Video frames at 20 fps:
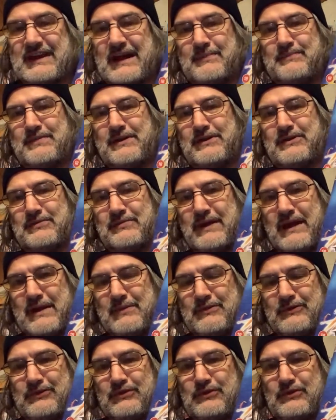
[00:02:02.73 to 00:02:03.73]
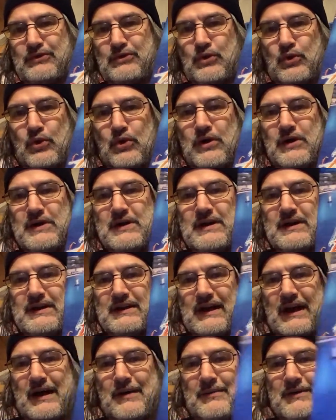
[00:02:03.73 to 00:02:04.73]
Abbildung bei Amazon und Co.
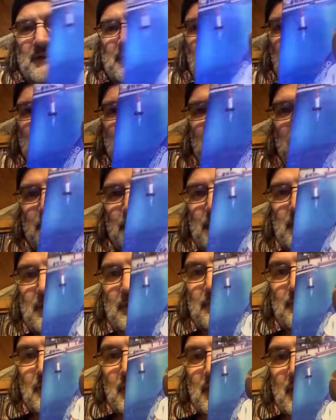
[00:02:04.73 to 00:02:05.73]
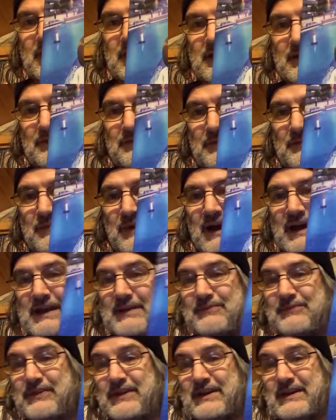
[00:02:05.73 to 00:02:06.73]
Aber die haben das Motiv wirklich für mein
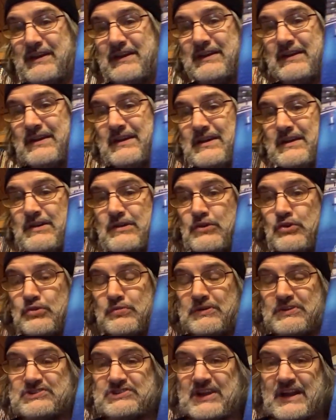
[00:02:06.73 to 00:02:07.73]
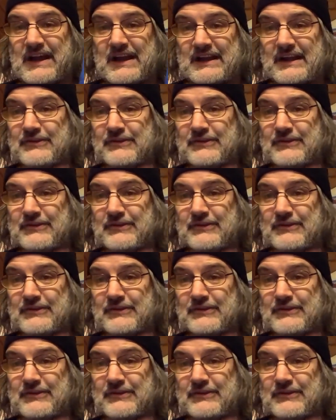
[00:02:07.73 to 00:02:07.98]
Empfinden überstrahlt.